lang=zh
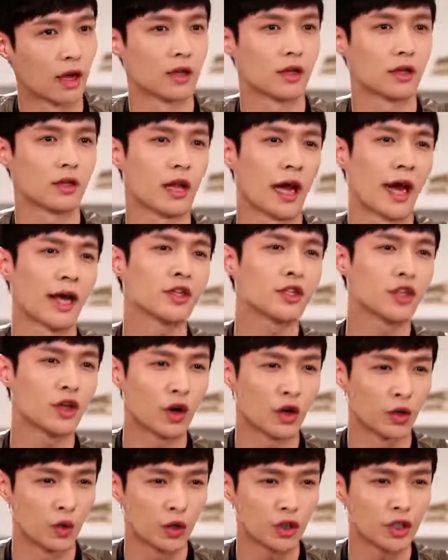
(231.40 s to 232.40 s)
啊，还
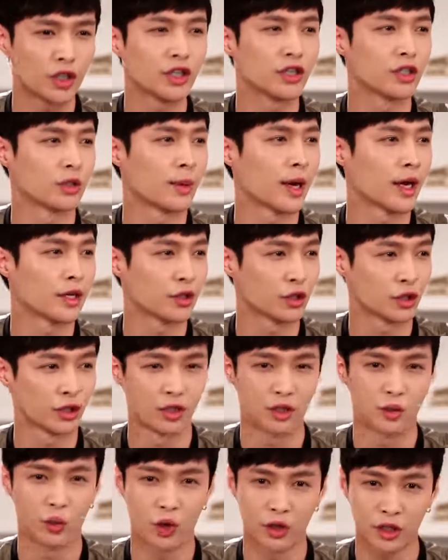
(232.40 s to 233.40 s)
是有很多现实派，就
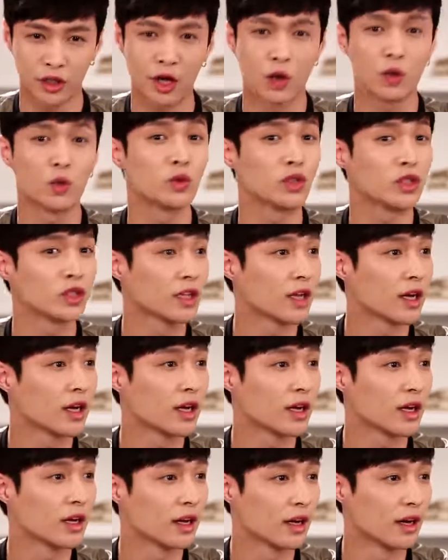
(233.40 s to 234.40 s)
是我是要工资
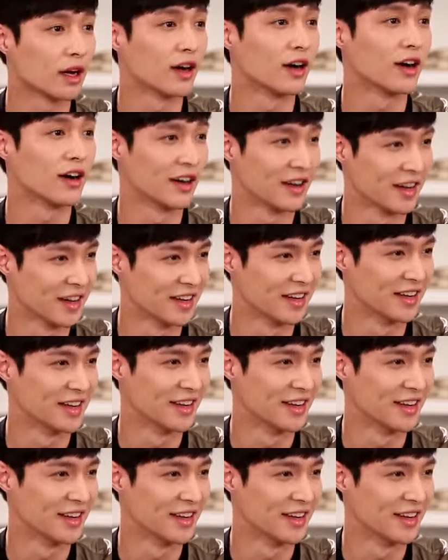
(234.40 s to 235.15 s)
的，